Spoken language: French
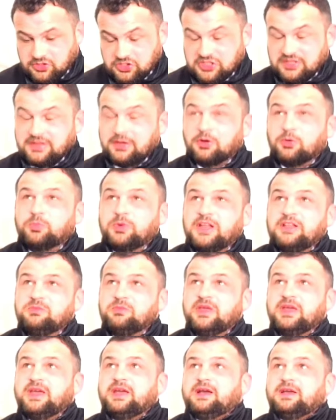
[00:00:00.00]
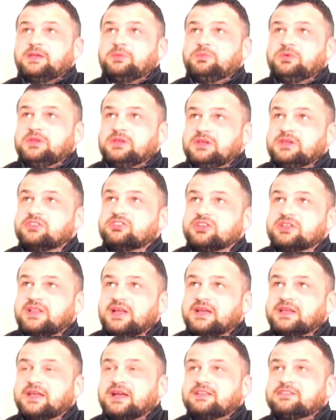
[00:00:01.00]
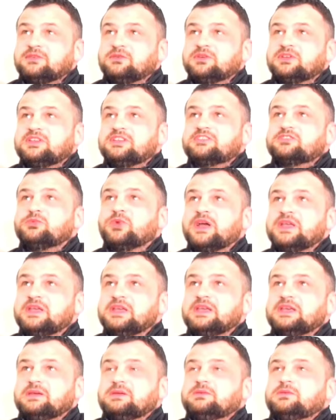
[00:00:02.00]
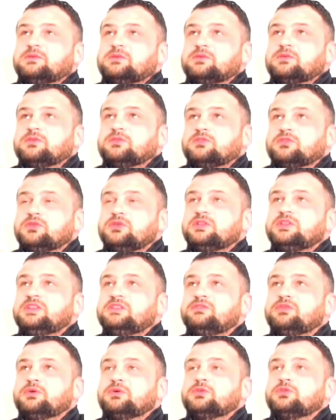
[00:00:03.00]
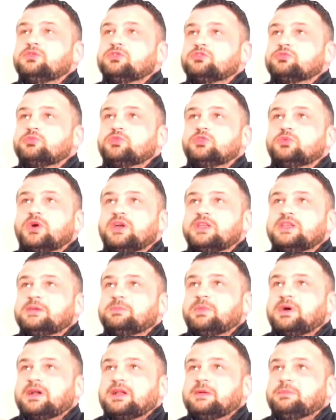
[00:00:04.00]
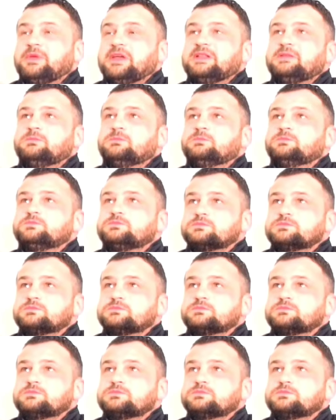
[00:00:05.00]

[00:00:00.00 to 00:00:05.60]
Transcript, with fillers: J'étais en pleine mer et puis j'étais un garçon qui se noyait. Je le dis devant Dieu, je me noyais par la peine.